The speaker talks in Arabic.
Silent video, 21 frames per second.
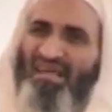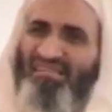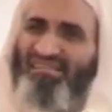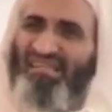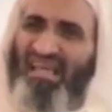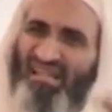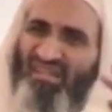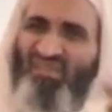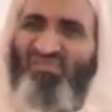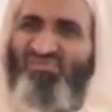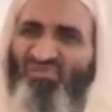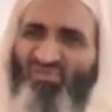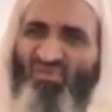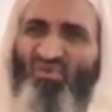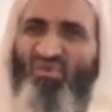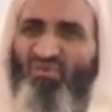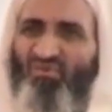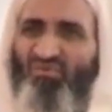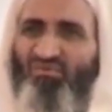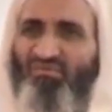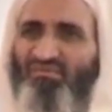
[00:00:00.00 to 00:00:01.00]
المثل
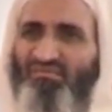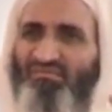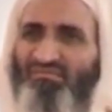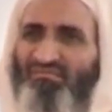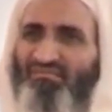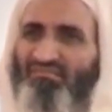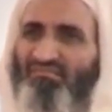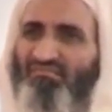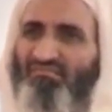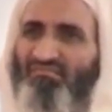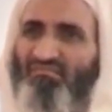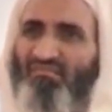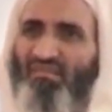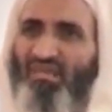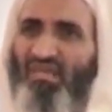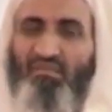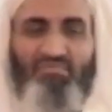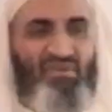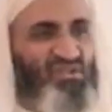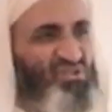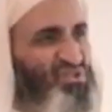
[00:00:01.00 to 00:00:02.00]
نفسه
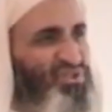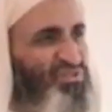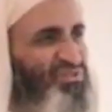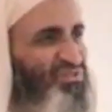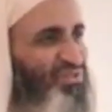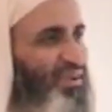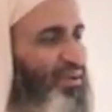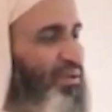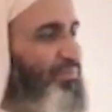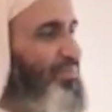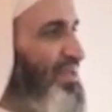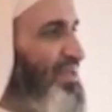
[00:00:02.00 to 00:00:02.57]
كما تشوف في